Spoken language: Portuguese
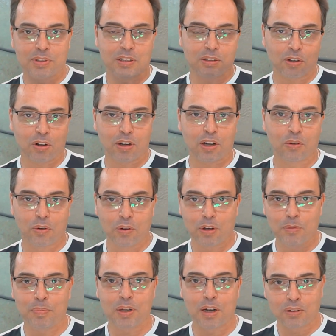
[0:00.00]
você troca coroa
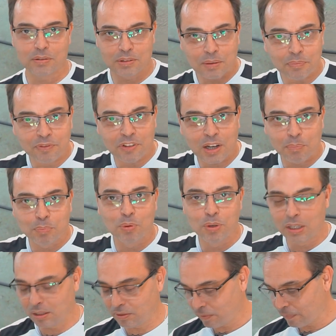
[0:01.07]
e peão, fica
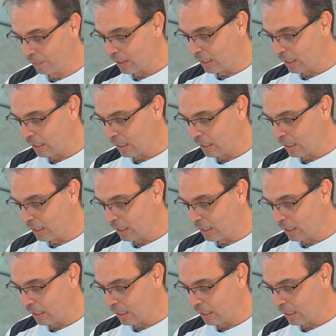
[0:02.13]
pulando.